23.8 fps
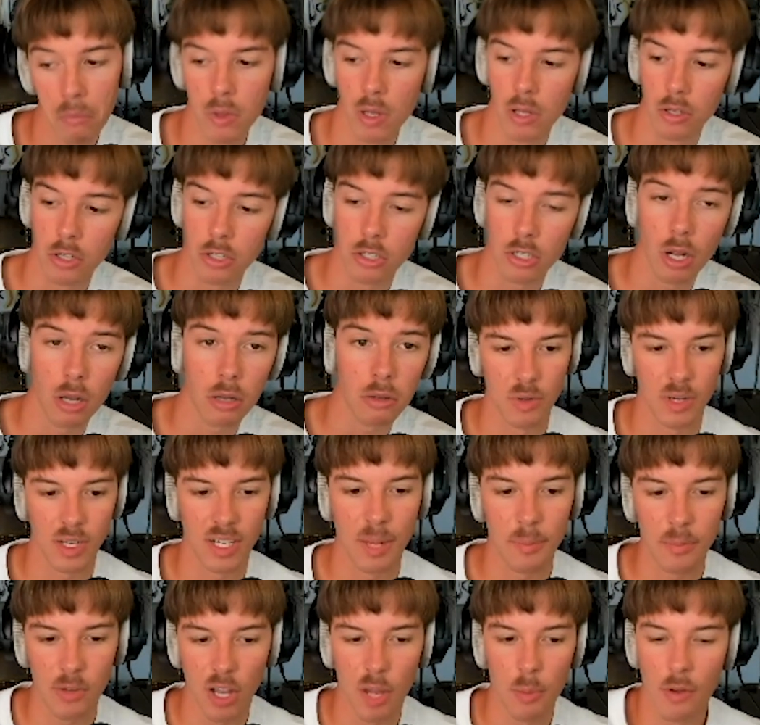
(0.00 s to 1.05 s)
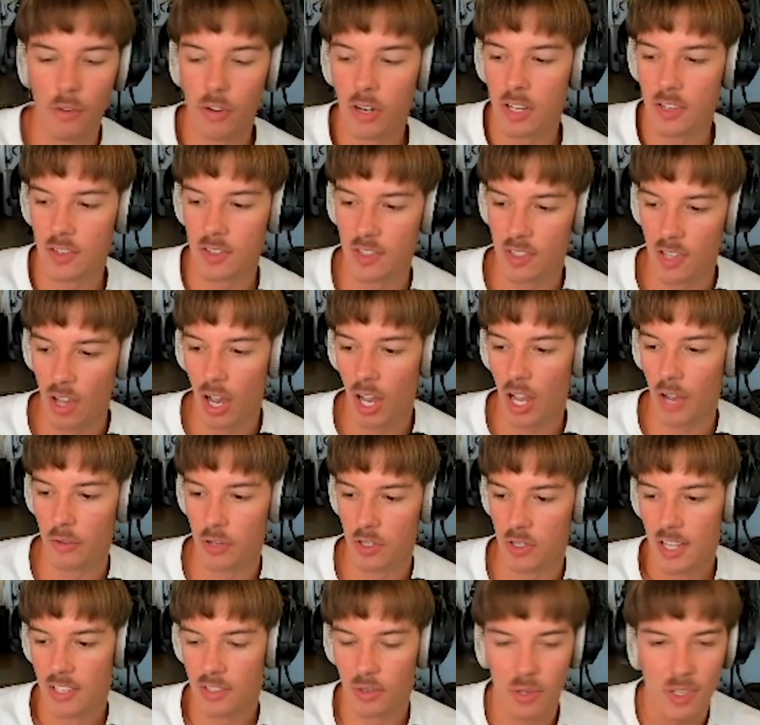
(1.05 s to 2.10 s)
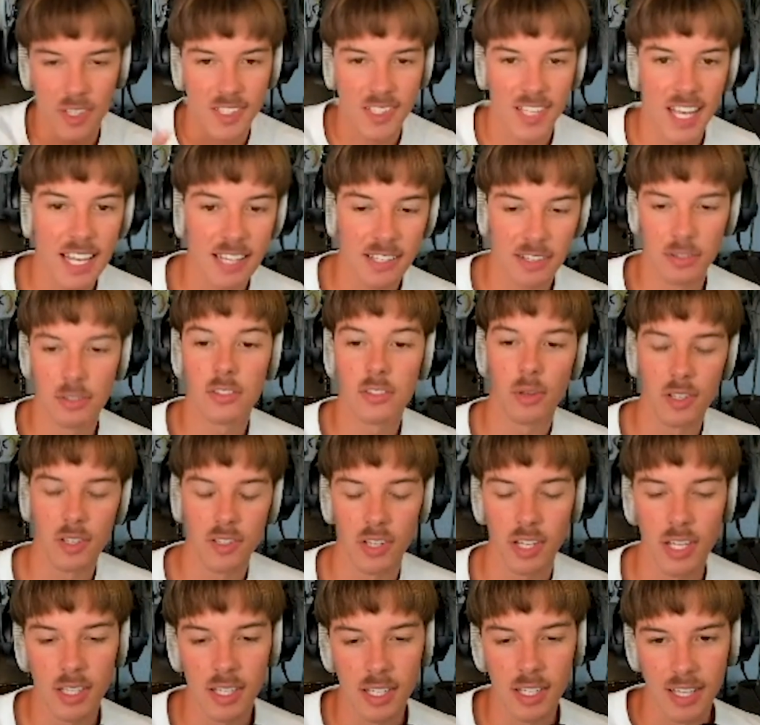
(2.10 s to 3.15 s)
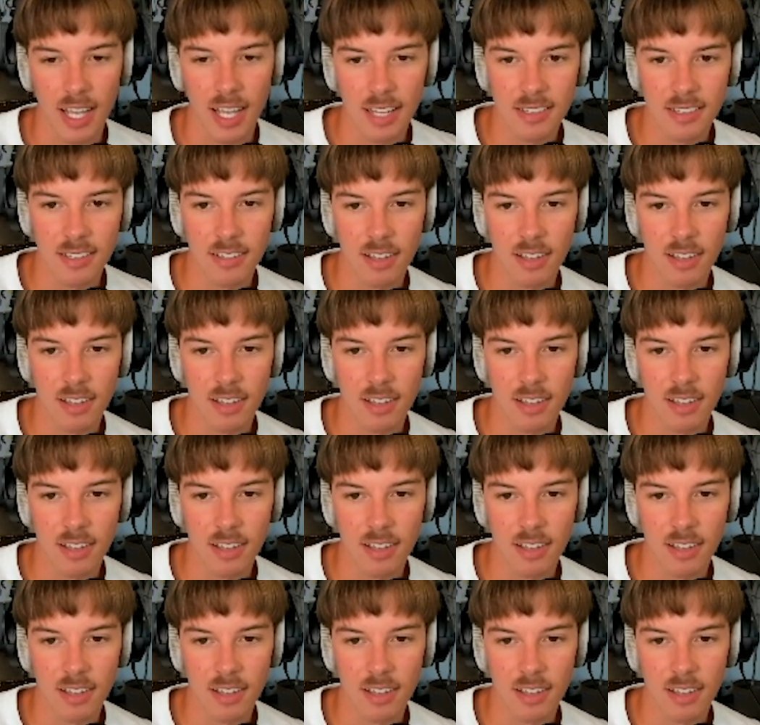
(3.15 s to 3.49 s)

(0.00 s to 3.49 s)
Nicht schlecht. Ich glaube, da kommen wirklich so Sachen, was so Gesetze oder so, also richtig nice